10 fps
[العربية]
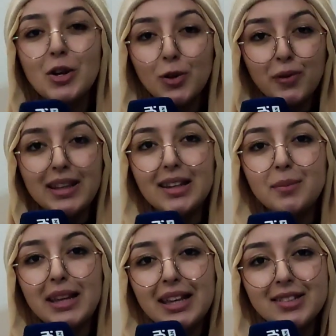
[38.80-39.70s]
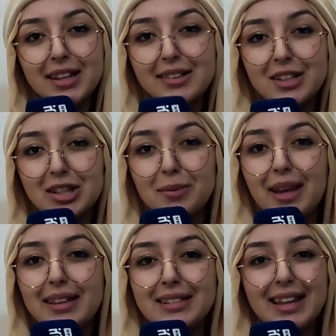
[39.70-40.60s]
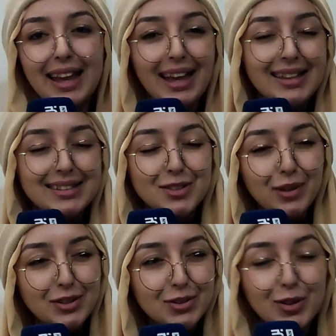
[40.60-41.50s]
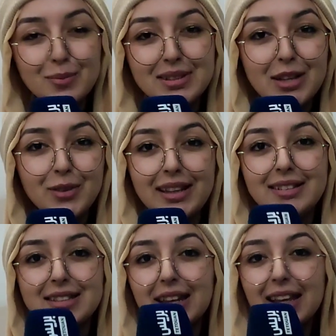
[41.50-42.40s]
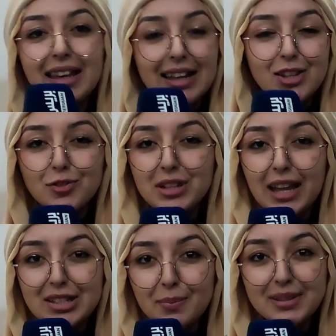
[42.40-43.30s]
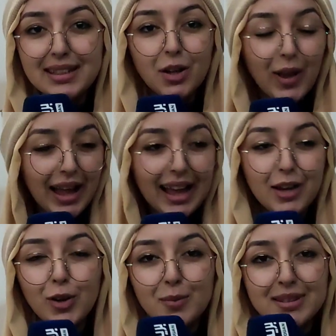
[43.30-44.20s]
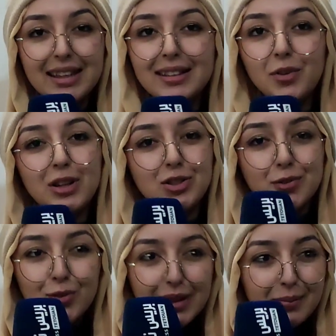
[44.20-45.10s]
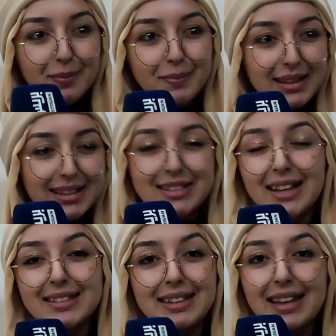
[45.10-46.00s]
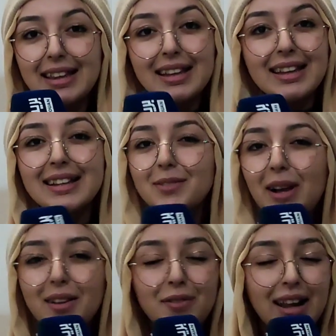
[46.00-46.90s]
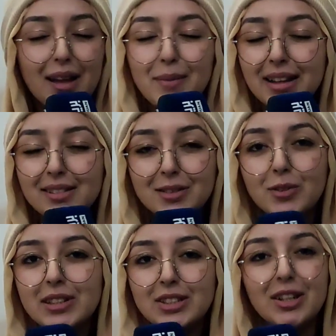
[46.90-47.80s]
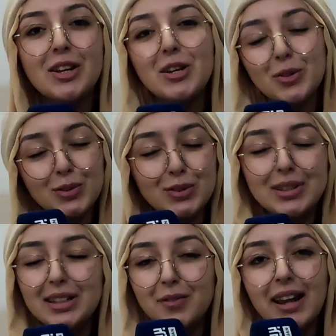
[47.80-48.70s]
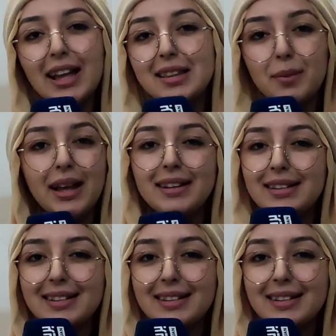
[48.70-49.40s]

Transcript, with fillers: وفعلا ملي عشت هذه التجربه هذه صراحه حسيت واحد الشعور مزيون حيتاش كتشوف شي حاجه بسيطه واخا حلوه بسيطه وكيشوفوك بديك الشخصيه هذيك واحد الفرحه ما كتصورش وديك الفرحه طبعا